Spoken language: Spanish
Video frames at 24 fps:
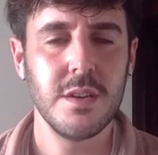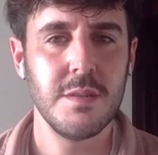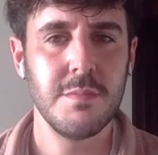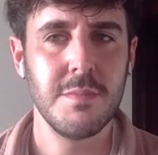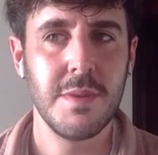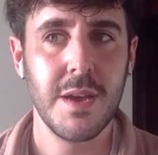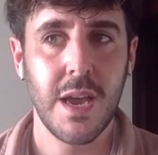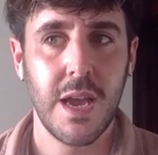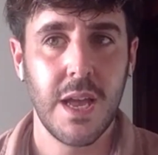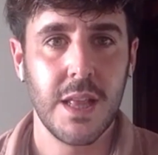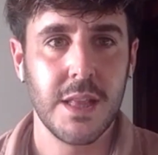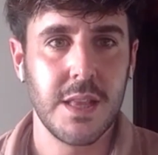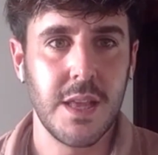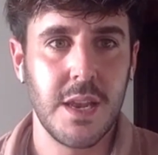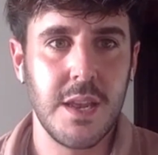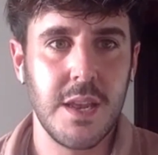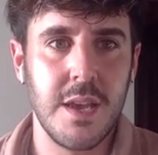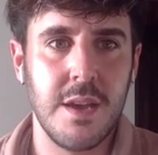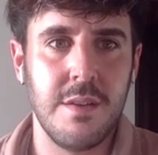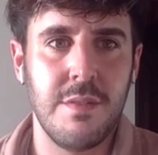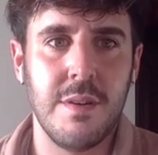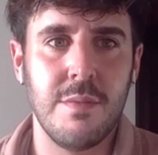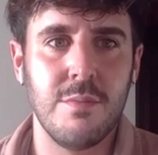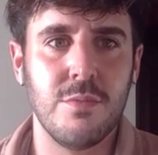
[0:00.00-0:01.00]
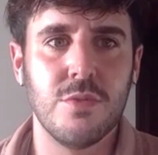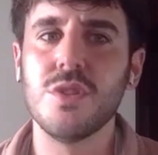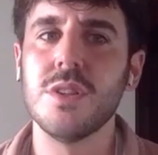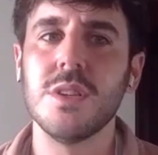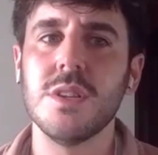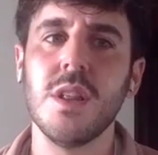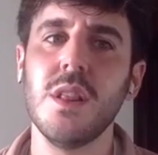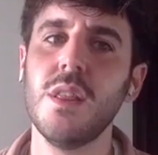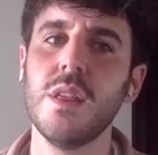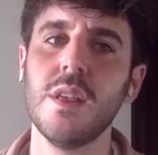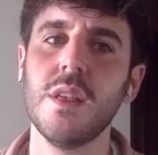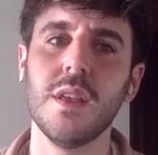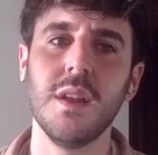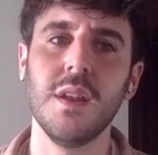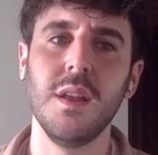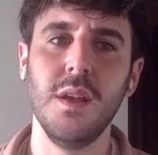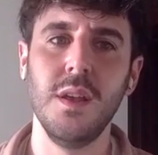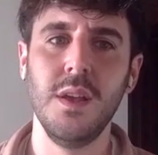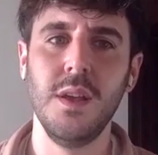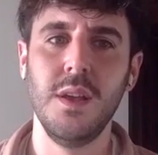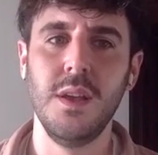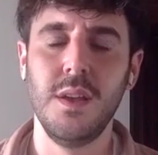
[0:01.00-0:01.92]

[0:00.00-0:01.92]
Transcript: Eh, me encantaría, vamos, es decir,